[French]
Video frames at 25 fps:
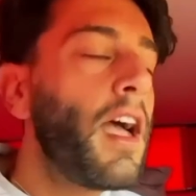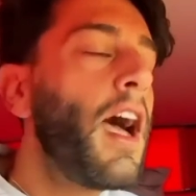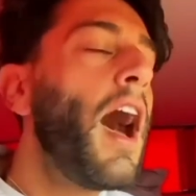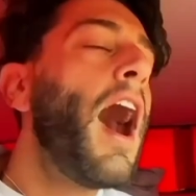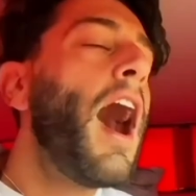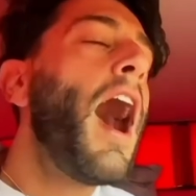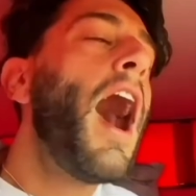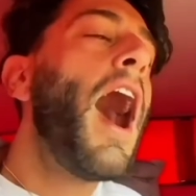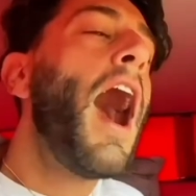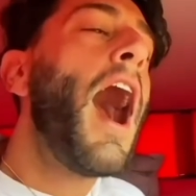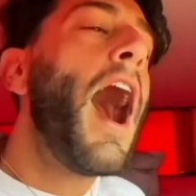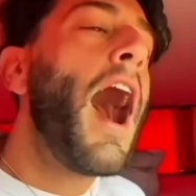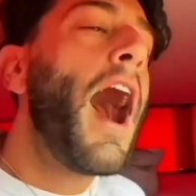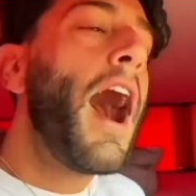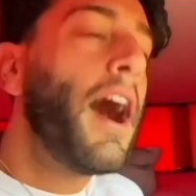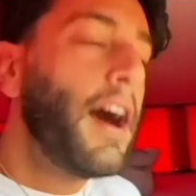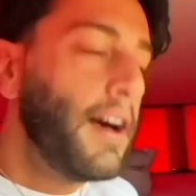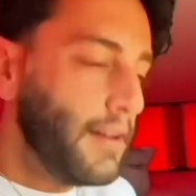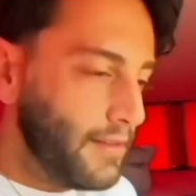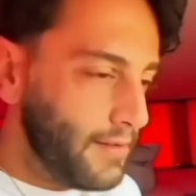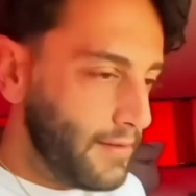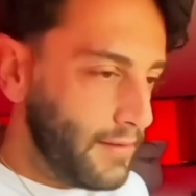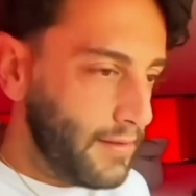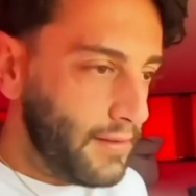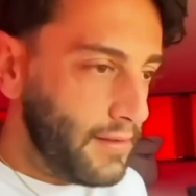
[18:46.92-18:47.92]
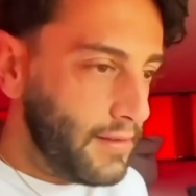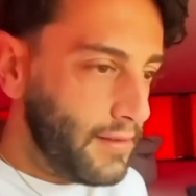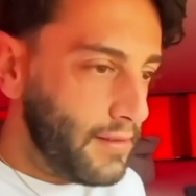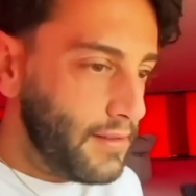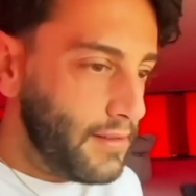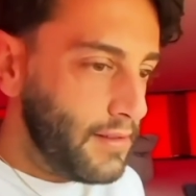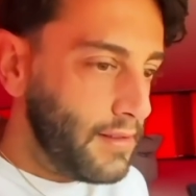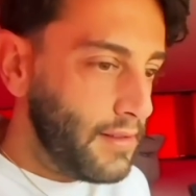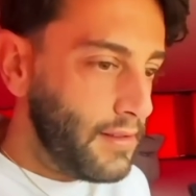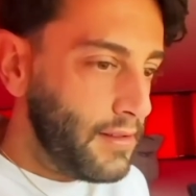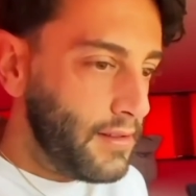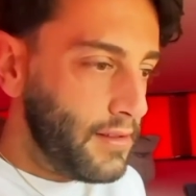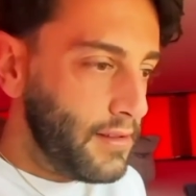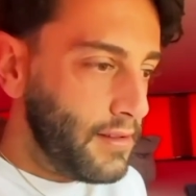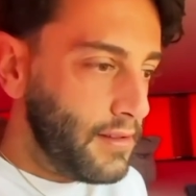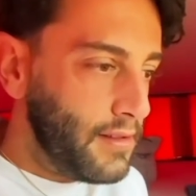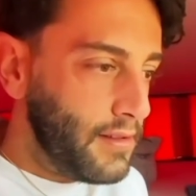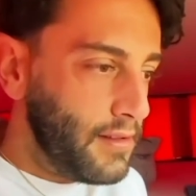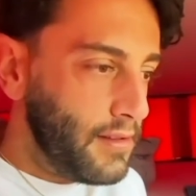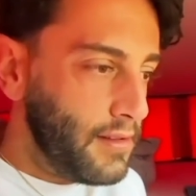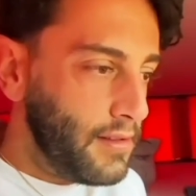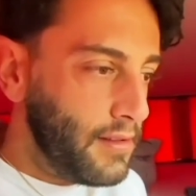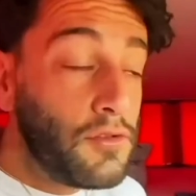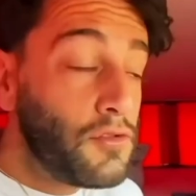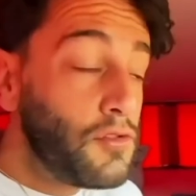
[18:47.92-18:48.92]
Ah.
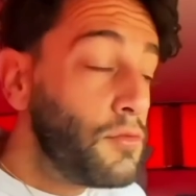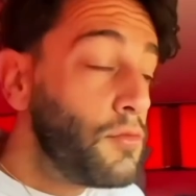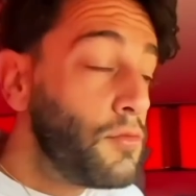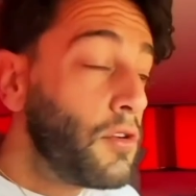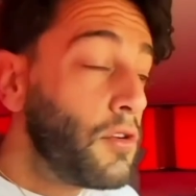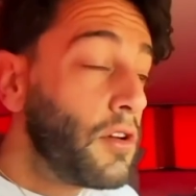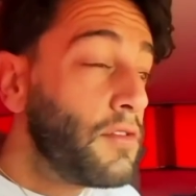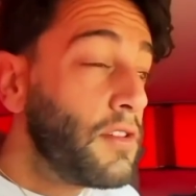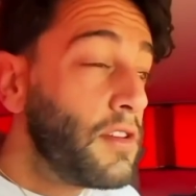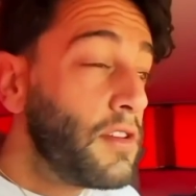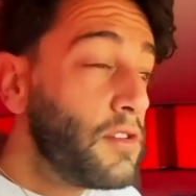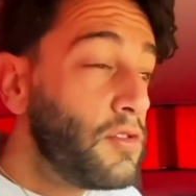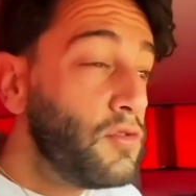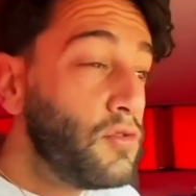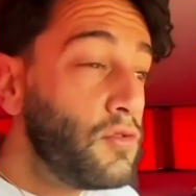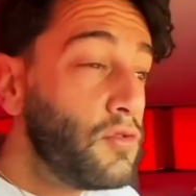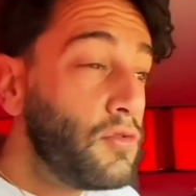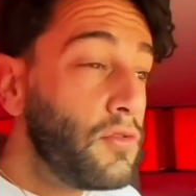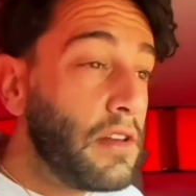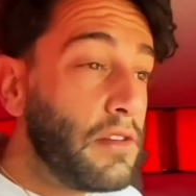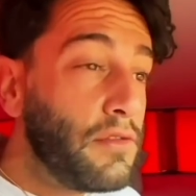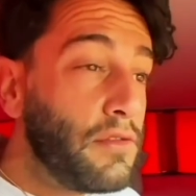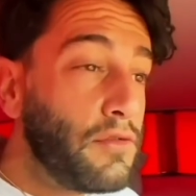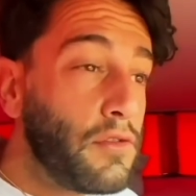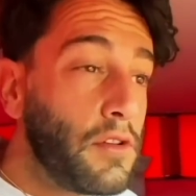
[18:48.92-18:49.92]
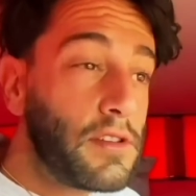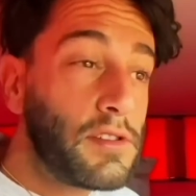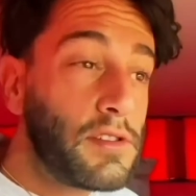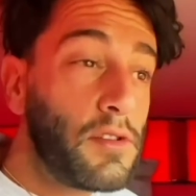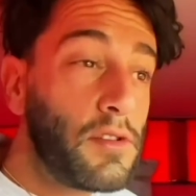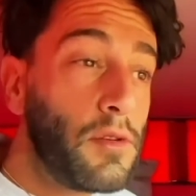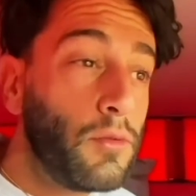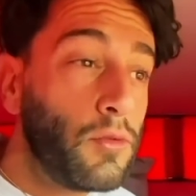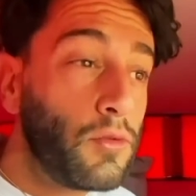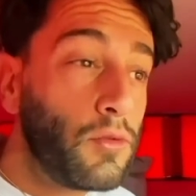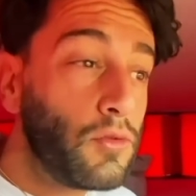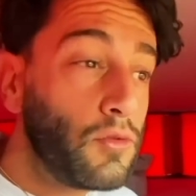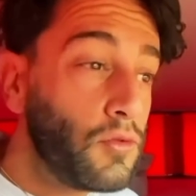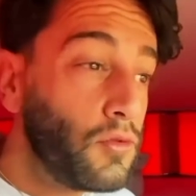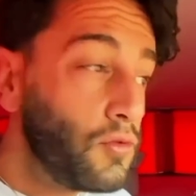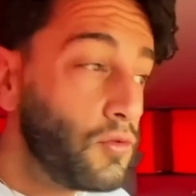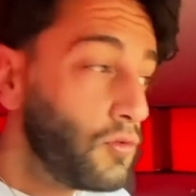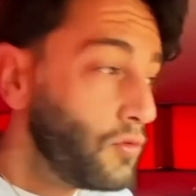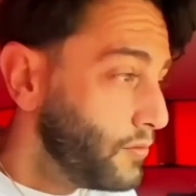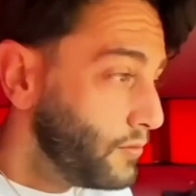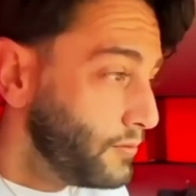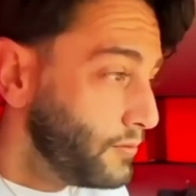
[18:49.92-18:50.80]
Je me réveille une nouvelle fois sans mon doudou.